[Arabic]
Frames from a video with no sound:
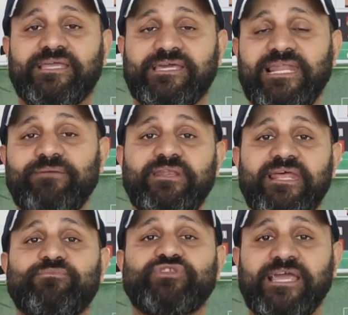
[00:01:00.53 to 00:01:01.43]
الكلام
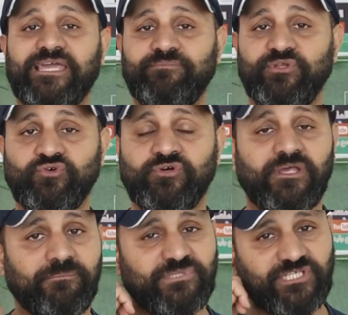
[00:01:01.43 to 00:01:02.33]
اللي انا متاكد
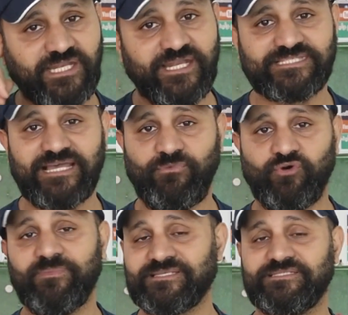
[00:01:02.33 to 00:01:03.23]
منه مش اللي انا
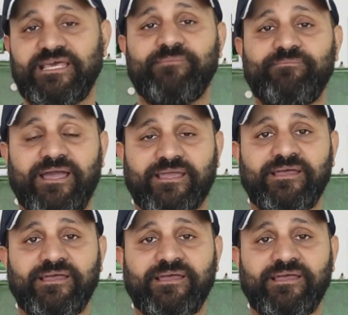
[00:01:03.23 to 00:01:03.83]
سامعه بس دي اهم